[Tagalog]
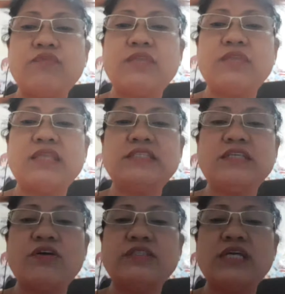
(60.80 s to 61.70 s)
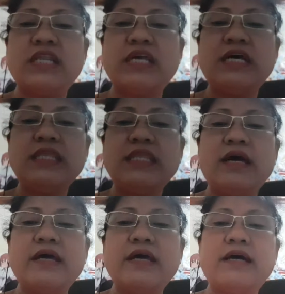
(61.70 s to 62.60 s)
po natin si Roselyn.
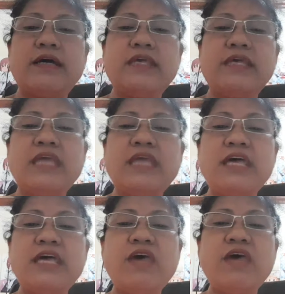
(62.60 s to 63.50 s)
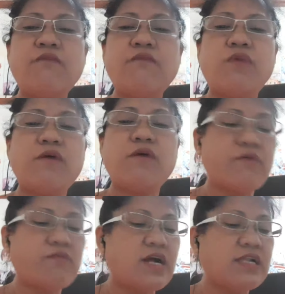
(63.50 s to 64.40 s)
Ayan. Inday Ibihilo po
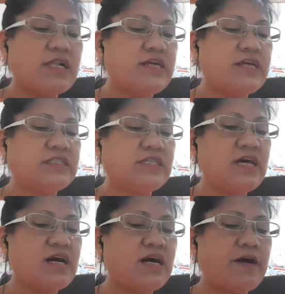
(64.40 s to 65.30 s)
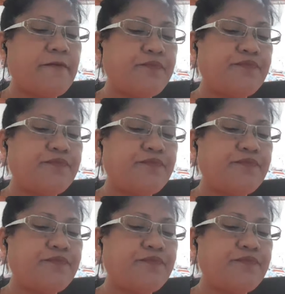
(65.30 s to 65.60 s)
from Carl Garcia.